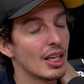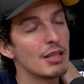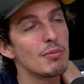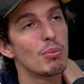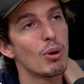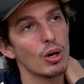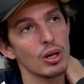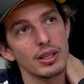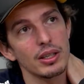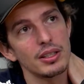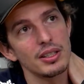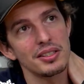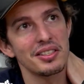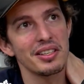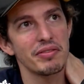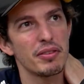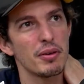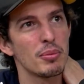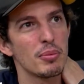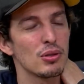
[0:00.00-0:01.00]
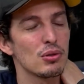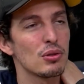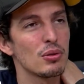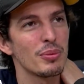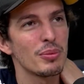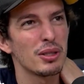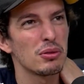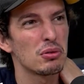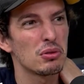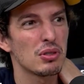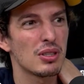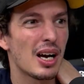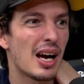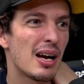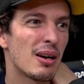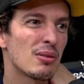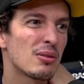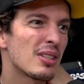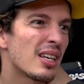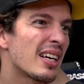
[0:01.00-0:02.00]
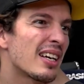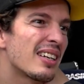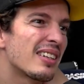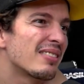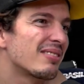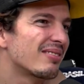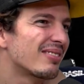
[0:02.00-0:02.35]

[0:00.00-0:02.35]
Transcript: Embora que ser famoso no meio dos carros é.